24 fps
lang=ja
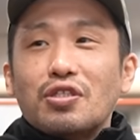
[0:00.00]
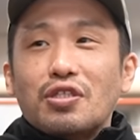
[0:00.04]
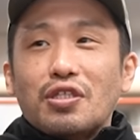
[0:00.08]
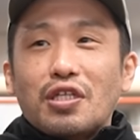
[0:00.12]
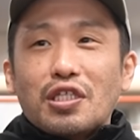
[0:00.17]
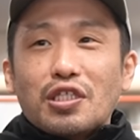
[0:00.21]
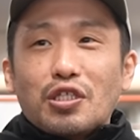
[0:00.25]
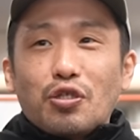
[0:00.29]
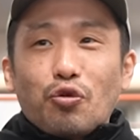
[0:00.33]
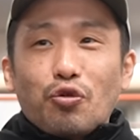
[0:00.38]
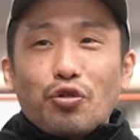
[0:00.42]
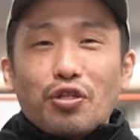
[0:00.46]

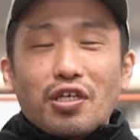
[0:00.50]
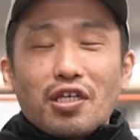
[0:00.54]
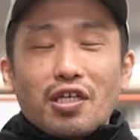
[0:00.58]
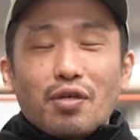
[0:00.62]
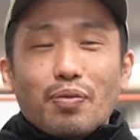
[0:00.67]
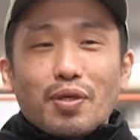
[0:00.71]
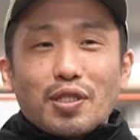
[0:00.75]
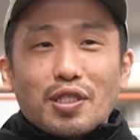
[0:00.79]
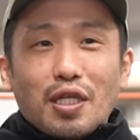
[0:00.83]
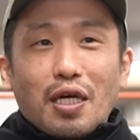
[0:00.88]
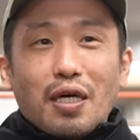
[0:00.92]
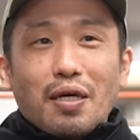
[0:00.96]
電車乗っていけ
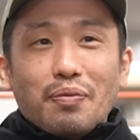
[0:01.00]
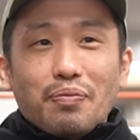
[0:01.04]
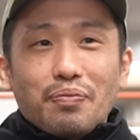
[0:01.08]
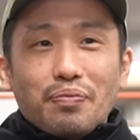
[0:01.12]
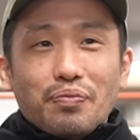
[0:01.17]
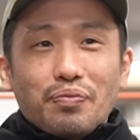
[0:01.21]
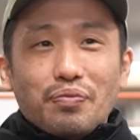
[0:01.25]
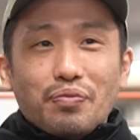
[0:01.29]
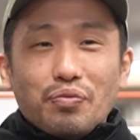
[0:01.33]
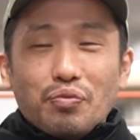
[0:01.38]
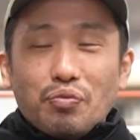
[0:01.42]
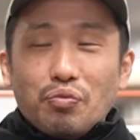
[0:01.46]
ばさ、
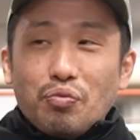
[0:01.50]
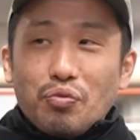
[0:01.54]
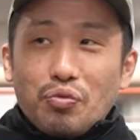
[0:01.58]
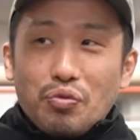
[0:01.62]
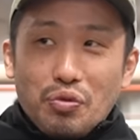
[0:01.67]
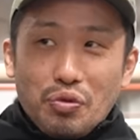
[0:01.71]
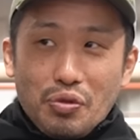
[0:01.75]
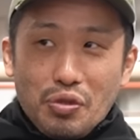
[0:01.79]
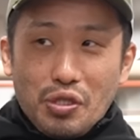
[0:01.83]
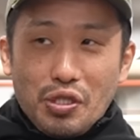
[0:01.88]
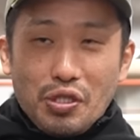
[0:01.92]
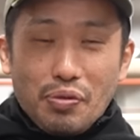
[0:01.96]

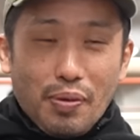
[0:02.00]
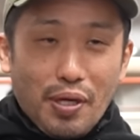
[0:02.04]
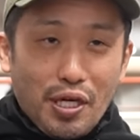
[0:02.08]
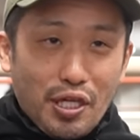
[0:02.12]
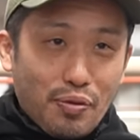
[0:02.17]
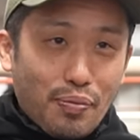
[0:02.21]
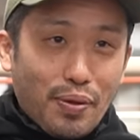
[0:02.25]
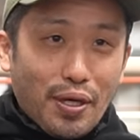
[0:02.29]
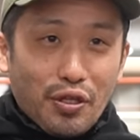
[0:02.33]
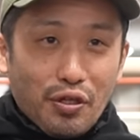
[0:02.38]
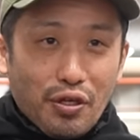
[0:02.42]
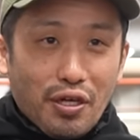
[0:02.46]

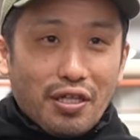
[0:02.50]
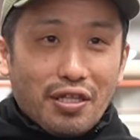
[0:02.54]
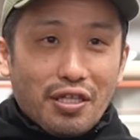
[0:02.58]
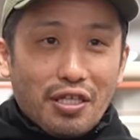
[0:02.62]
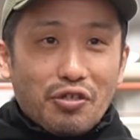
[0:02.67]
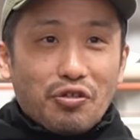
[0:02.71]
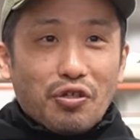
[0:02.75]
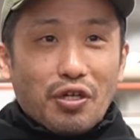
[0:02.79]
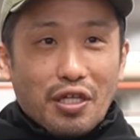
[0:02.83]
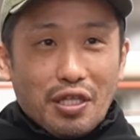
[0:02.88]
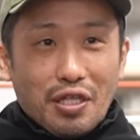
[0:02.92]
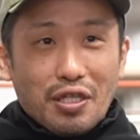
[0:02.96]
スパーリングパートナーって
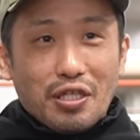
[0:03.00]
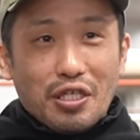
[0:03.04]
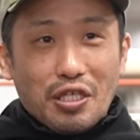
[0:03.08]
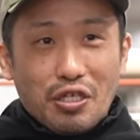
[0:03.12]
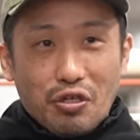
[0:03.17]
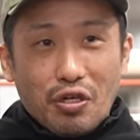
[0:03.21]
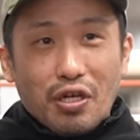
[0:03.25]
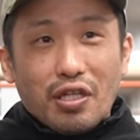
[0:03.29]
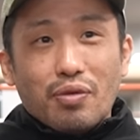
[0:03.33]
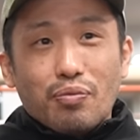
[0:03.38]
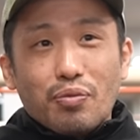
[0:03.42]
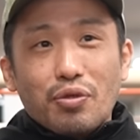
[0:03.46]
いくら
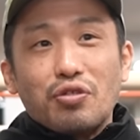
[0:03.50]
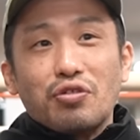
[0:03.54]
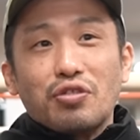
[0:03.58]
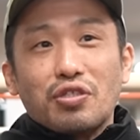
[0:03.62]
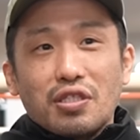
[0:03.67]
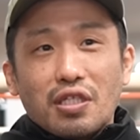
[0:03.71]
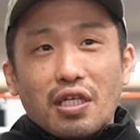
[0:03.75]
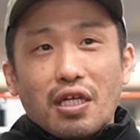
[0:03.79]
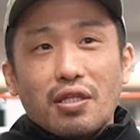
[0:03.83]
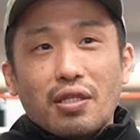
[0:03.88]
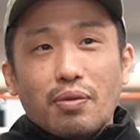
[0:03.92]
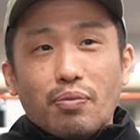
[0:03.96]
でもいるし
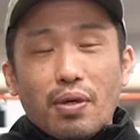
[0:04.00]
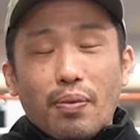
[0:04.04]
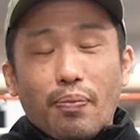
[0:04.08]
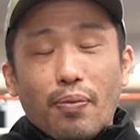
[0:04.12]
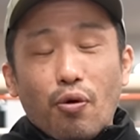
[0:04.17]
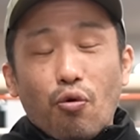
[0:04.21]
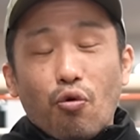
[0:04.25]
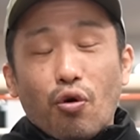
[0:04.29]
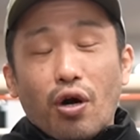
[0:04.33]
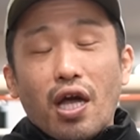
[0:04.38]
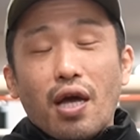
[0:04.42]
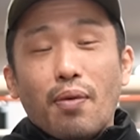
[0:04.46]
さ、でもやっぱ
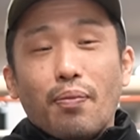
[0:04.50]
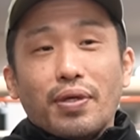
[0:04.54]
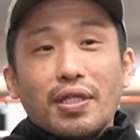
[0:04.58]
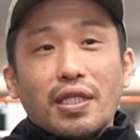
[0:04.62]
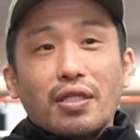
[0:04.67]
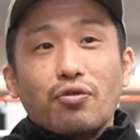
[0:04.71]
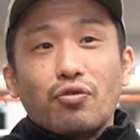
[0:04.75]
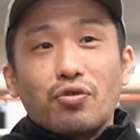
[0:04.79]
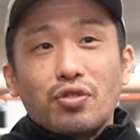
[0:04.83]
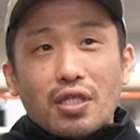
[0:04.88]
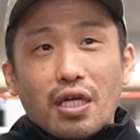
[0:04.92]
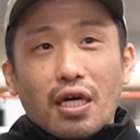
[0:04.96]
岡山だ
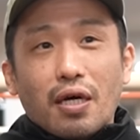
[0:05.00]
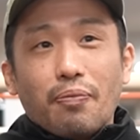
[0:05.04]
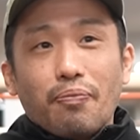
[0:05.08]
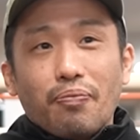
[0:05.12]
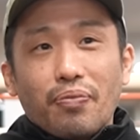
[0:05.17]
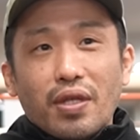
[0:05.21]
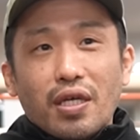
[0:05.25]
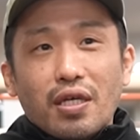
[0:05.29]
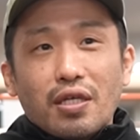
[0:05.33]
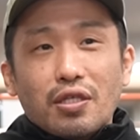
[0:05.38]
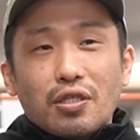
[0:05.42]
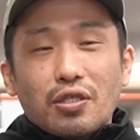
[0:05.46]
とさ
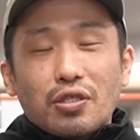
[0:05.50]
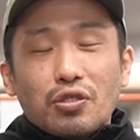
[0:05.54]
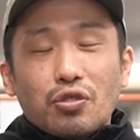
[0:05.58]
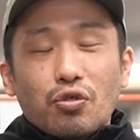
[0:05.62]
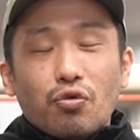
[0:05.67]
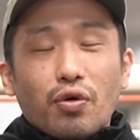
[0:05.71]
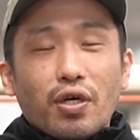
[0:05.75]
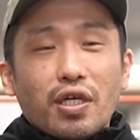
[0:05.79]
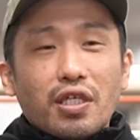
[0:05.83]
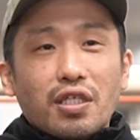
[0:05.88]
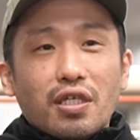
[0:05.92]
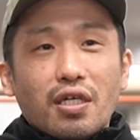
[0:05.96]
そ
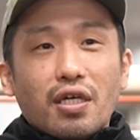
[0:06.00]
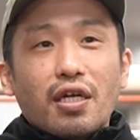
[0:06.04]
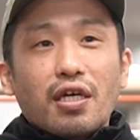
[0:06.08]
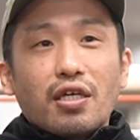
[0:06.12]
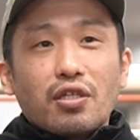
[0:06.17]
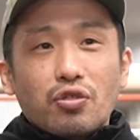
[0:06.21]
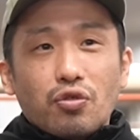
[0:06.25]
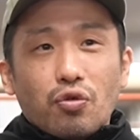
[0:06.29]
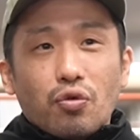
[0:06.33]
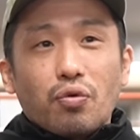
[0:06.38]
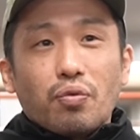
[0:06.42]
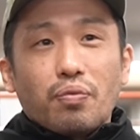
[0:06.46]
ういうわけにいかない
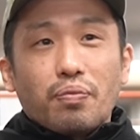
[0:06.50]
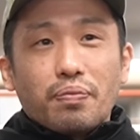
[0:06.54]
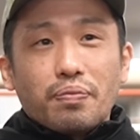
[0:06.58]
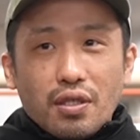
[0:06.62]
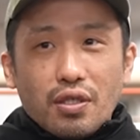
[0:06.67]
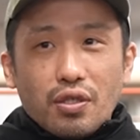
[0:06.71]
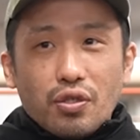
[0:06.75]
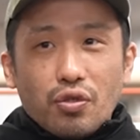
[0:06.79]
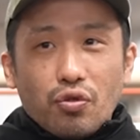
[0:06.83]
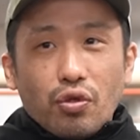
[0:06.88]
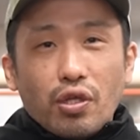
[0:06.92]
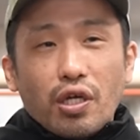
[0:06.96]
でしょ。
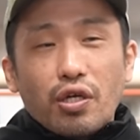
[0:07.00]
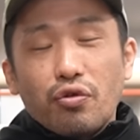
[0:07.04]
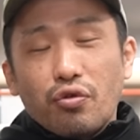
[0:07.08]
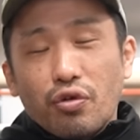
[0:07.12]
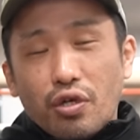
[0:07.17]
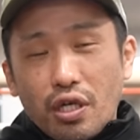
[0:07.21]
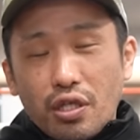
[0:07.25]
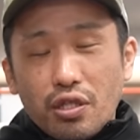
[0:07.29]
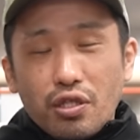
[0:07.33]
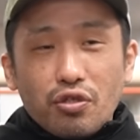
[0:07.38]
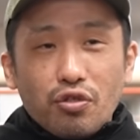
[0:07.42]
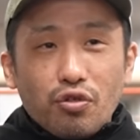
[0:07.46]
隣の
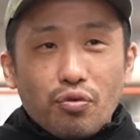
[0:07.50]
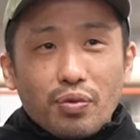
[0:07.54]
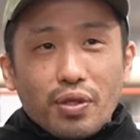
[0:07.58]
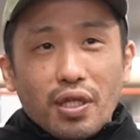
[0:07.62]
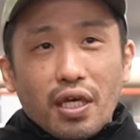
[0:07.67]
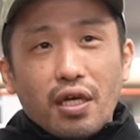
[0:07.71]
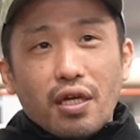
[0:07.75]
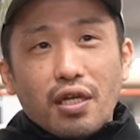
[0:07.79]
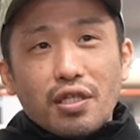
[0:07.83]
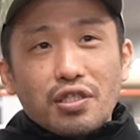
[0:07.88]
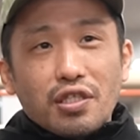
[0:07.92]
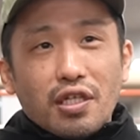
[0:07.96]
県に行くのも
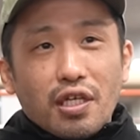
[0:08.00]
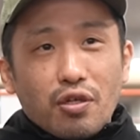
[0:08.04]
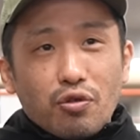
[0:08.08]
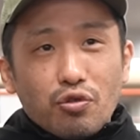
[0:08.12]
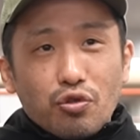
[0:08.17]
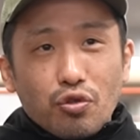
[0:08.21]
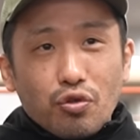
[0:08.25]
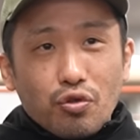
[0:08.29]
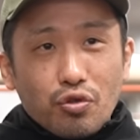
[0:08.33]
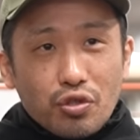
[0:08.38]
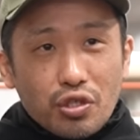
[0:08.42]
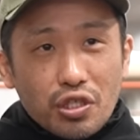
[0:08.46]
大変なんじゃないの。
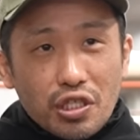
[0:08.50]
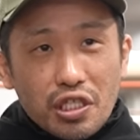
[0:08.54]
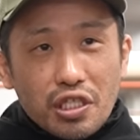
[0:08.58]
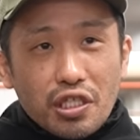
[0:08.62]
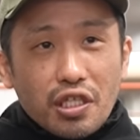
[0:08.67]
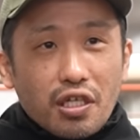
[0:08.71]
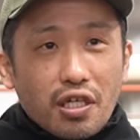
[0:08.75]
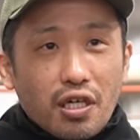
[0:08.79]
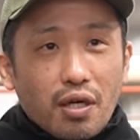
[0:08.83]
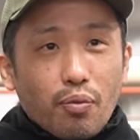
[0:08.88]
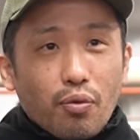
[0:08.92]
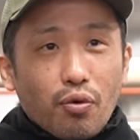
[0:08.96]
ちょっと地理
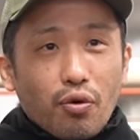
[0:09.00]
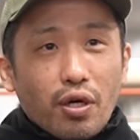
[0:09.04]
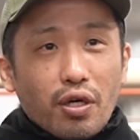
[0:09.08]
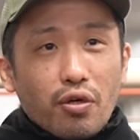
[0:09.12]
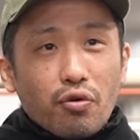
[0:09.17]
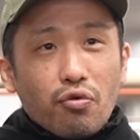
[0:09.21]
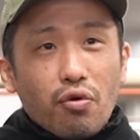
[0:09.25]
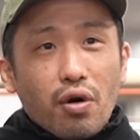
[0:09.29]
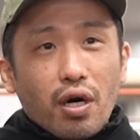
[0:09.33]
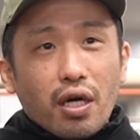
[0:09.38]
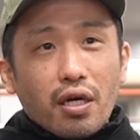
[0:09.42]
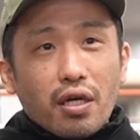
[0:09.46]
的なものは
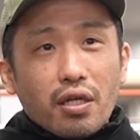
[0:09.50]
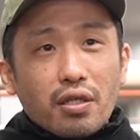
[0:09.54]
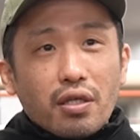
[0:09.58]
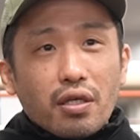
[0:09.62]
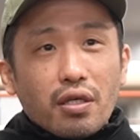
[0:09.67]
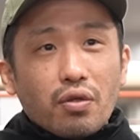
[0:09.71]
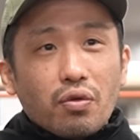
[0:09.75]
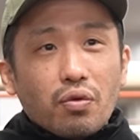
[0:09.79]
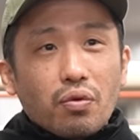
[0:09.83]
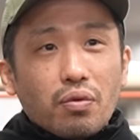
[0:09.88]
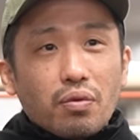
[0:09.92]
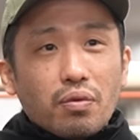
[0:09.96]
よくわかんないんだ
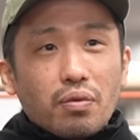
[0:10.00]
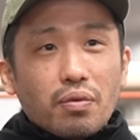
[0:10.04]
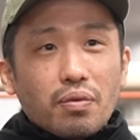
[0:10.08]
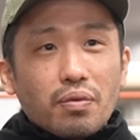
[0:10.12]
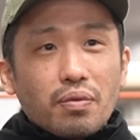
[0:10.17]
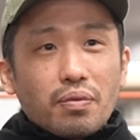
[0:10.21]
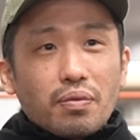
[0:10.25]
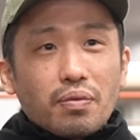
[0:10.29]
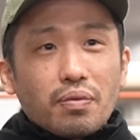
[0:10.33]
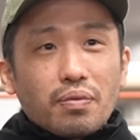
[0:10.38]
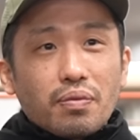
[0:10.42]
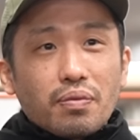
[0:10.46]
けど、まあ、岡
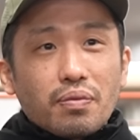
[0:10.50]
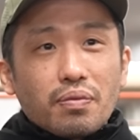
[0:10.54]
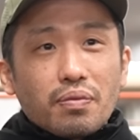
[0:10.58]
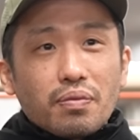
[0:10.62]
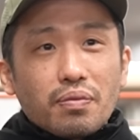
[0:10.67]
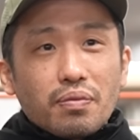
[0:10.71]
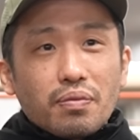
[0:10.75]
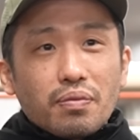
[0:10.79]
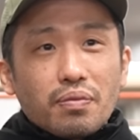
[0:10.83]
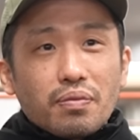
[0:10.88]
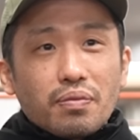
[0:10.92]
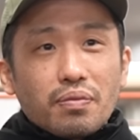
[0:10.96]
山県が
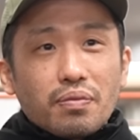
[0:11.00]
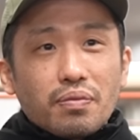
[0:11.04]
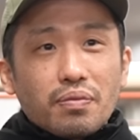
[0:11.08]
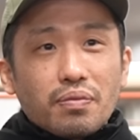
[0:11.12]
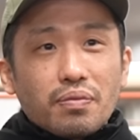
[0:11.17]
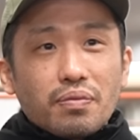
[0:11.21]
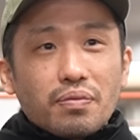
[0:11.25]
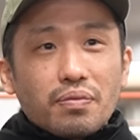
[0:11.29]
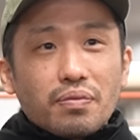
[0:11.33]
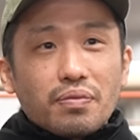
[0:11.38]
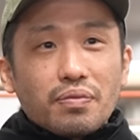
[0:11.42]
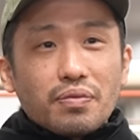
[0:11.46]
でけえか
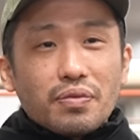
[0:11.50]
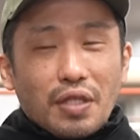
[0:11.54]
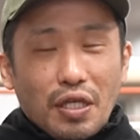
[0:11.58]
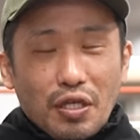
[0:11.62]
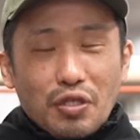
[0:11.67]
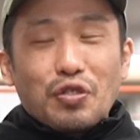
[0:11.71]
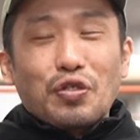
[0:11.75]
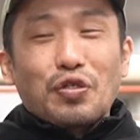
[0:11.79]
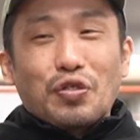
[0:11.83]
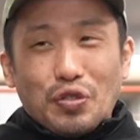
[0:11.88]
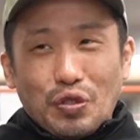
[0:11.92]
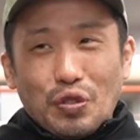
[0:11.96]
ら
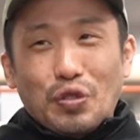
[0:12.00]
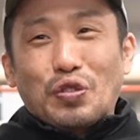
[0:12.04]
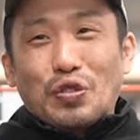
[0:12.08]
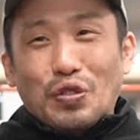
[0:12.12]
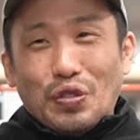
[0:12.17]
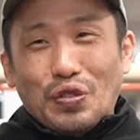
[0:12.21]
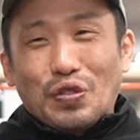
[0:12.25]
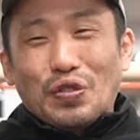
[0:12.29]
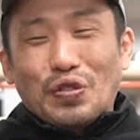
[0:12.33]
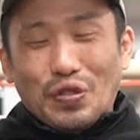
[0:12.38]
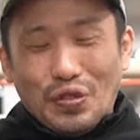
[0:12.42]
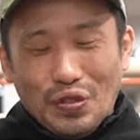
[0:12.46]
そうそうそ
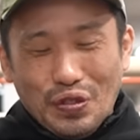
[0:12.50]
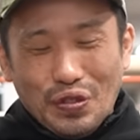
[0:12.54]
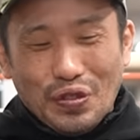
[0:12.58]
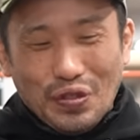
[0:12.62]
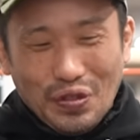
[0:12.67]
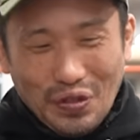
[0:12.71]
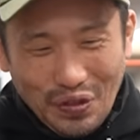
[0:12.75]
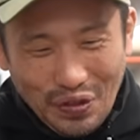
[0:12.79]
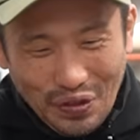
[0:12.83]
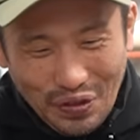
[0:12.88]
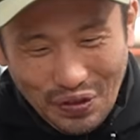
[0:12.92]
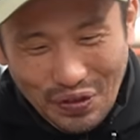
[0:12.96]
うそう
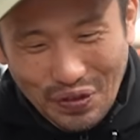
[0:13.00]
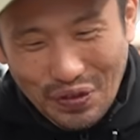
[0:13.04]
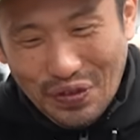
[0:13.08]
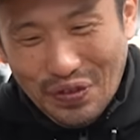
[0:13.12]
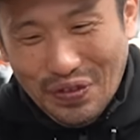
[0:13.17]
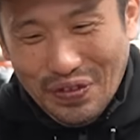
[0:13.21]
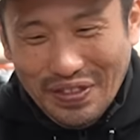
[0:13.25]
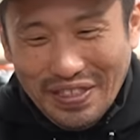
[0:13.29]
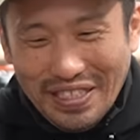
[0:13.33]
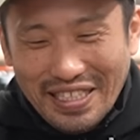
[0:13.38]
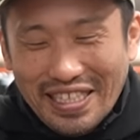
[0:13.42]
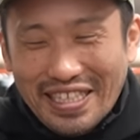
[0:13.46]
そうそ
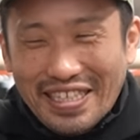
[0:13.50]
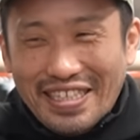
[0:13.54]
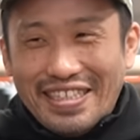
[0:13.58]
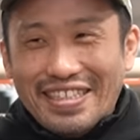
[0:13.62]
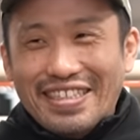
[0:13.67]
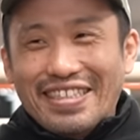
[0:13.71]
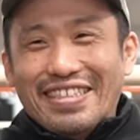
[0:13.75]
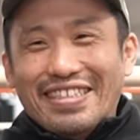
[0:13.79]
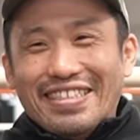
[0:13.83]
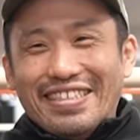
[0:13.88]
う